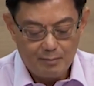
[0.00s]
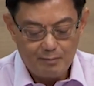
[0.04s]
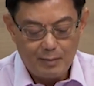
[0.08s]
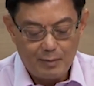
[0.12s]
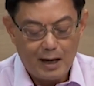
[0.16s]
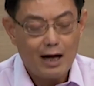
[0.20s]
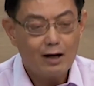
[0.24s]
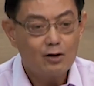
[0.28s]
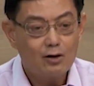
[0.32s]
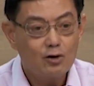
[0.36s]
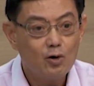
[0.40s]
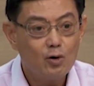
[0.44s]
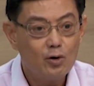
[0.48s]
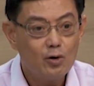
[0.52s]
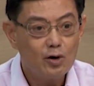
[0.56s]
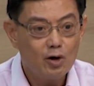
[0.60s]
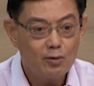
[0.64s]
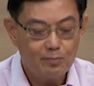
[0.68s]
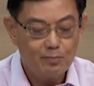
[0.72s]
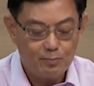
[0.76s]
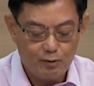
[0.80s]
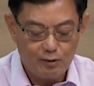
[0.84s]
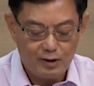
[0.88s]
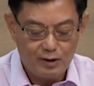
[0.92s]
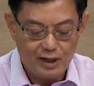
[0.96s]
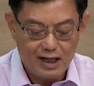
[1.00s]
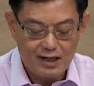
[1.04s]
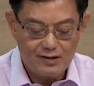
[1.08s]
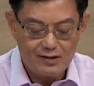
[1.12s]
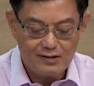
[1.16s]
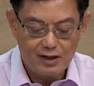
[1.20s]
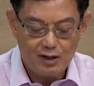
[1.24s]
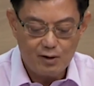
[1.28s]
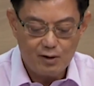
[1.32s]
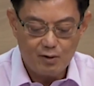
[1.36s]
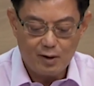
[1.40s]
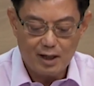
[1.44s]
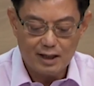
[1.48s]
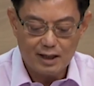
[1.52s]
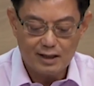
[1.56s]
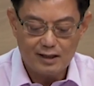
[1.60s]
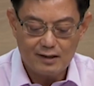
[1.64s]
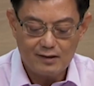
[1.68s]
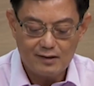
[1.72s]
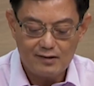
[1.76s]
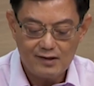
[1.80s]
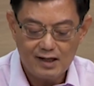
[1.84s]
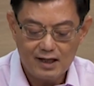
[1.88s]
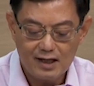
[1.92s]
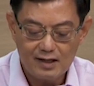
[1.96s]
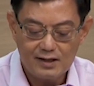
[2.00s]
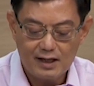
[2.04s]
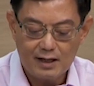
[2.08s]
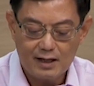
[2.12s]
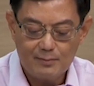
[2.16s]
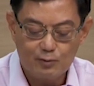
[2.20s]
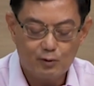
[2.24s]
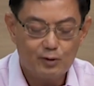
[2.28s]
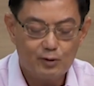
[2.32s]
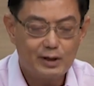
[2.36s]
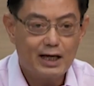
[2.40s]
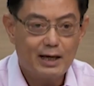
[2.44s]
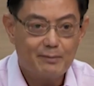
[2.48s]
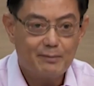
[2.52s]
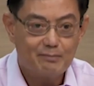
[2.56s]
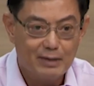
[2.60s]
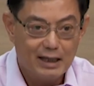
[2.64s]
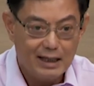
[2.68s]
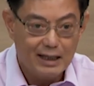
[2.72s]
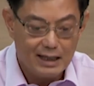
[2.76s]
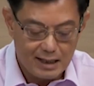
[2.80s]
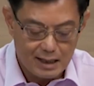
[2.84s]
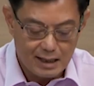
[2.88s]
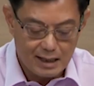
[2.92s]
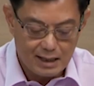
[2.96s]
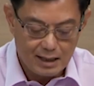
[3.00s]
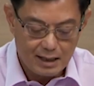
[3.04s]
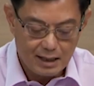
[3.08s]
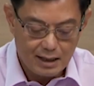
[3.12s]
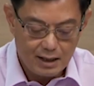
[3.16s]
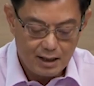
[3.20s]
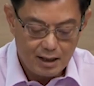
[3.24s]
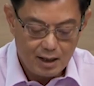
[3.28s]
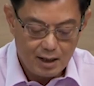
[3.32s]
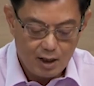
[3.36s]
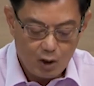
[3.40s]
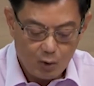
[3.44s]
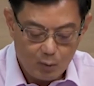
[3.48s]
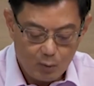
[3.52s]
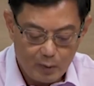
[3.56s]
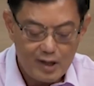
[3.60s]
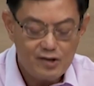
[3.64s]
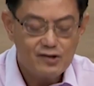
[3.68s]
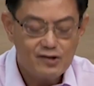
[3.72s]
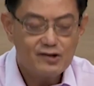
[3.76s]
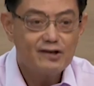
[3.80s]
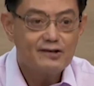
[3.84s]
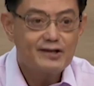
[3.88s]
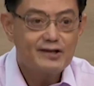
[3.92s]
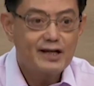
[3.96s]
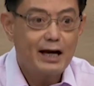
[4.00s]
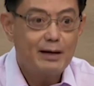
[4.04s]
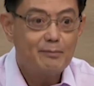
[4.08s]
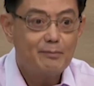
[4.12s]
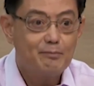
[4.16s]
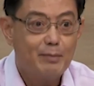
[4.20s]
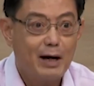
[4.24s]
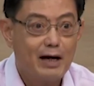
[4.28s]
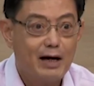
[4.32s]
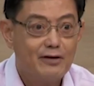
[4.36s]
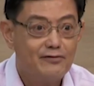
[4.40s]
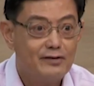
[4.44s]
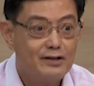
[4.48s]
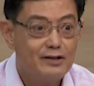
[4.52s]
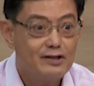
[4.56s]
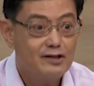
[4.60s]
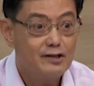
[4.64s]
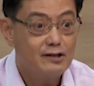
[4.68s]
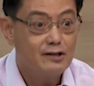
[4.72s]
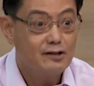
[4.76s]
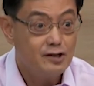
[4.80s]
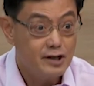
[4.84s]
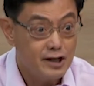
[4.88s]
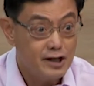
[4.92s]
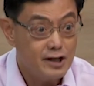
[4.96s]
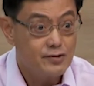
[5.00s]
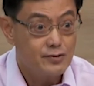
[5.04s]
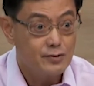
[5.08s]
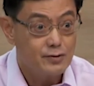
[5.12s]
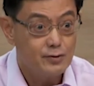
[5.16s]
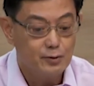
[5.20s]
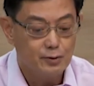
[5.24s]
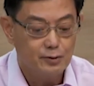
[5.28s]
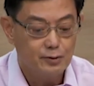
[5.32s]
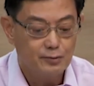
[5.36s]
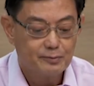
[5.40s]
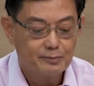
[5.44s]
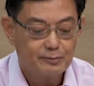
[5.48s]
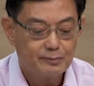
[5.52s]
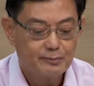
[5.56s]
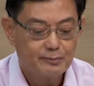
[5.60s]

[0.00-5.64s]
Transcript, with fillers: 把雇佣补贴计划的薪金补贴比例维持在百分之七十五。